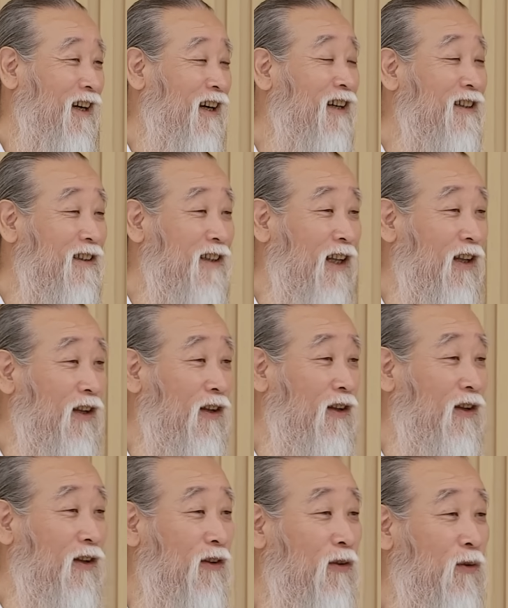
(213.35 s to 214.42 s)
아,
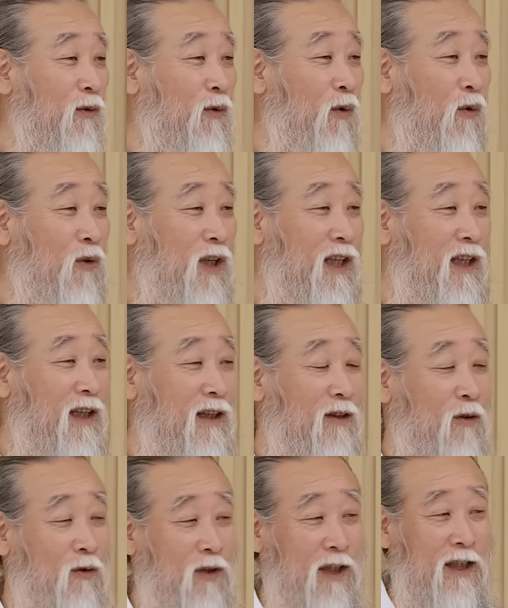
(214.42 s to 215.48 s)
그러게
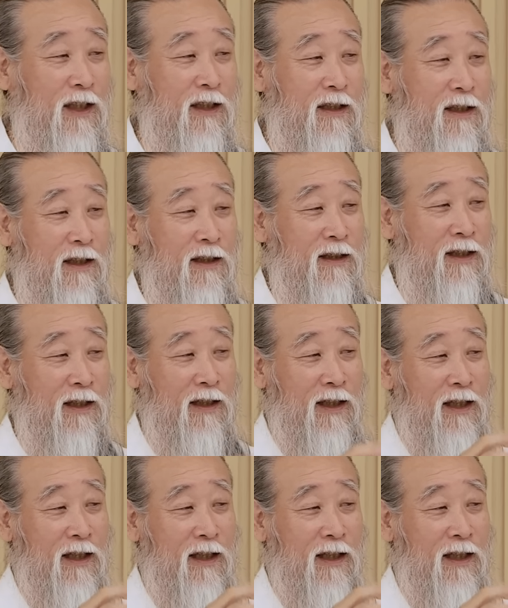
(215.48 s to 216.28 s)
여기 여기 지, 지,